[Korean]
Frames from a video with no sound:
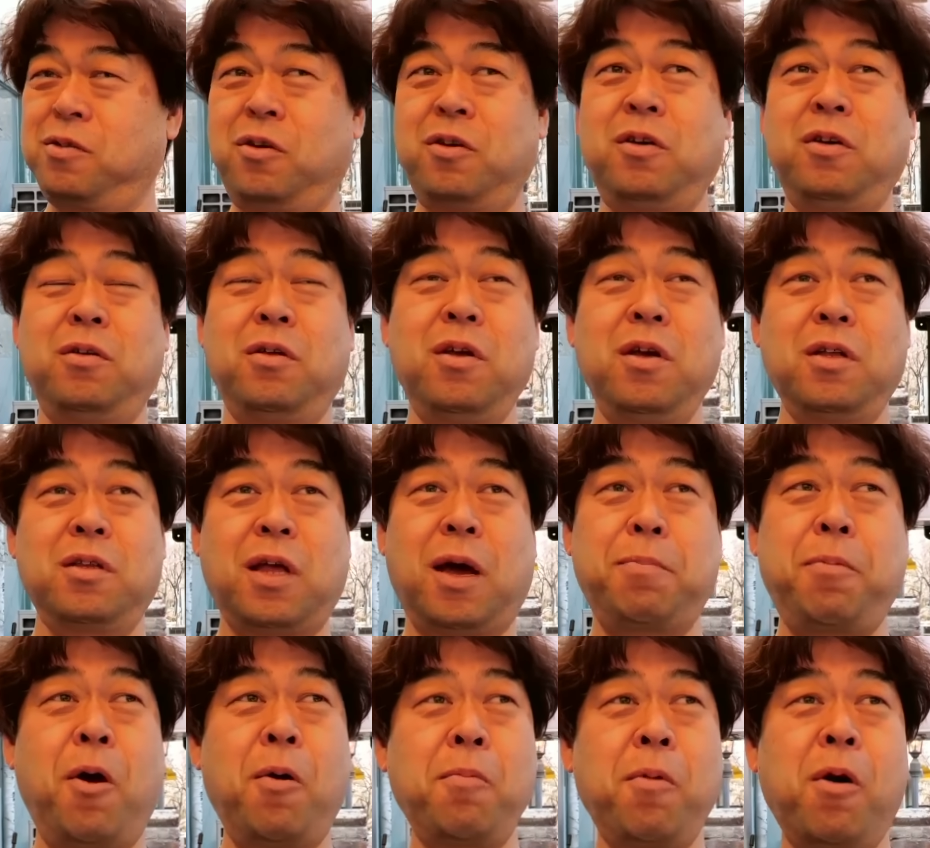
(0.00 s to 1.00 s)
저희 다
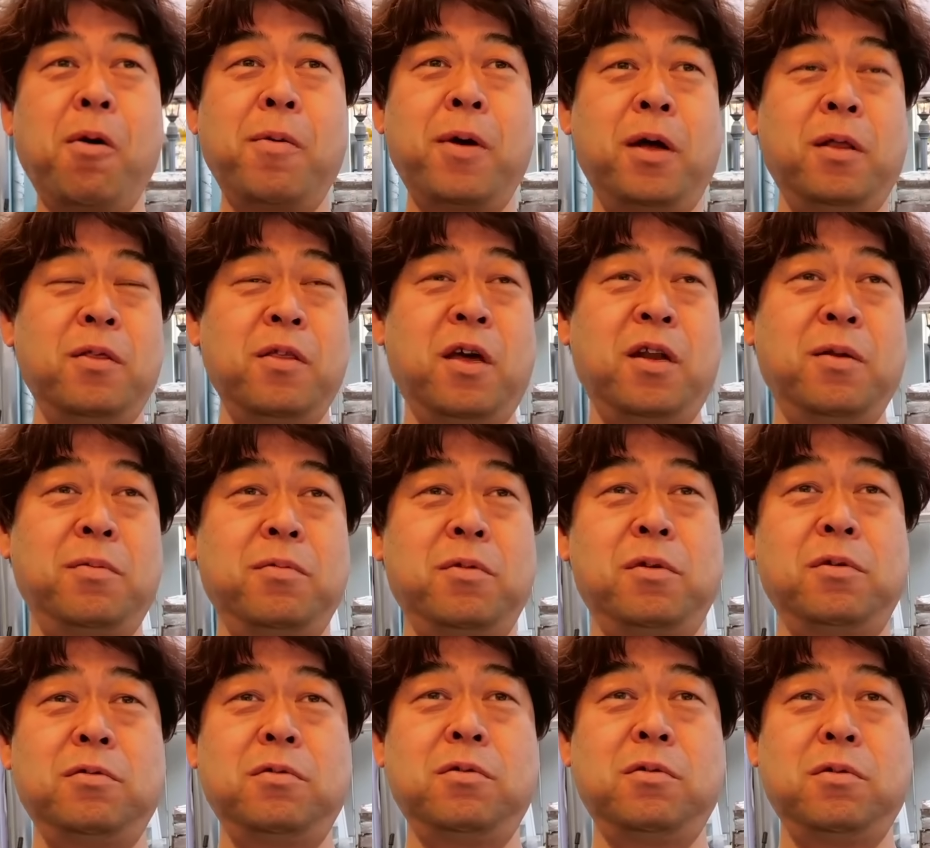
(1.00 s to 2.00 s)
평범한
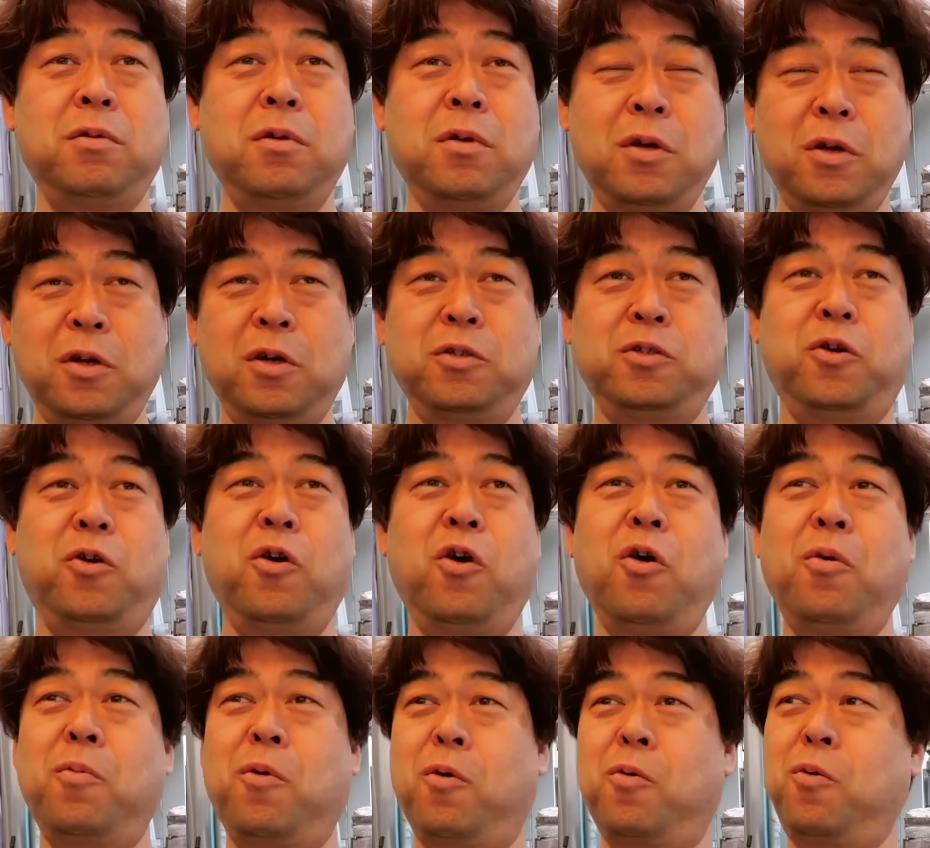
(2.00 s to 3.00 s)
사람들도 저런
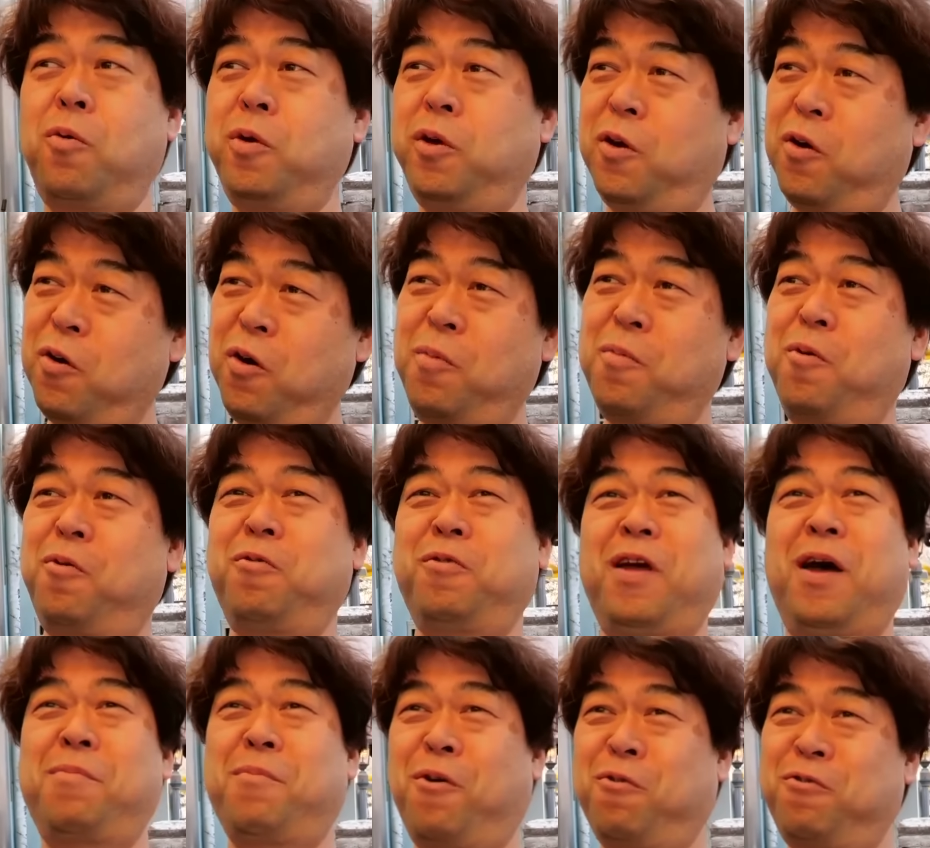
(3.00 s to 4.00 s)
거 먹고 이런 거 먹고
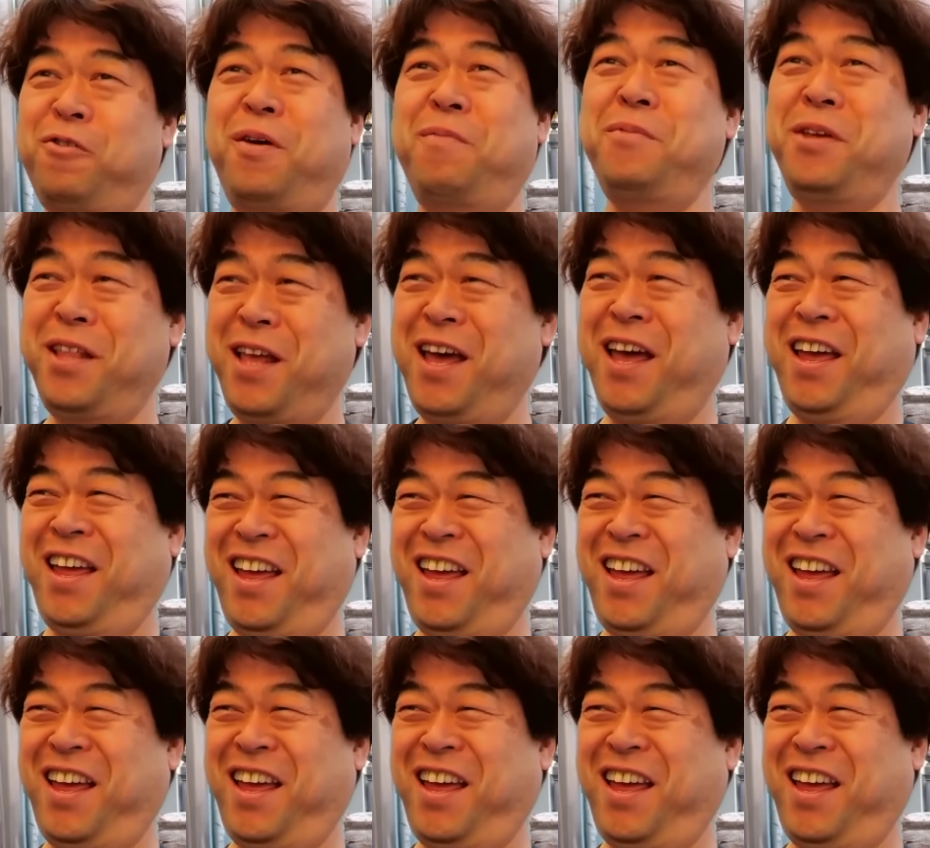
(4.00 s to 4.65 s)
다 먹고 삽니다.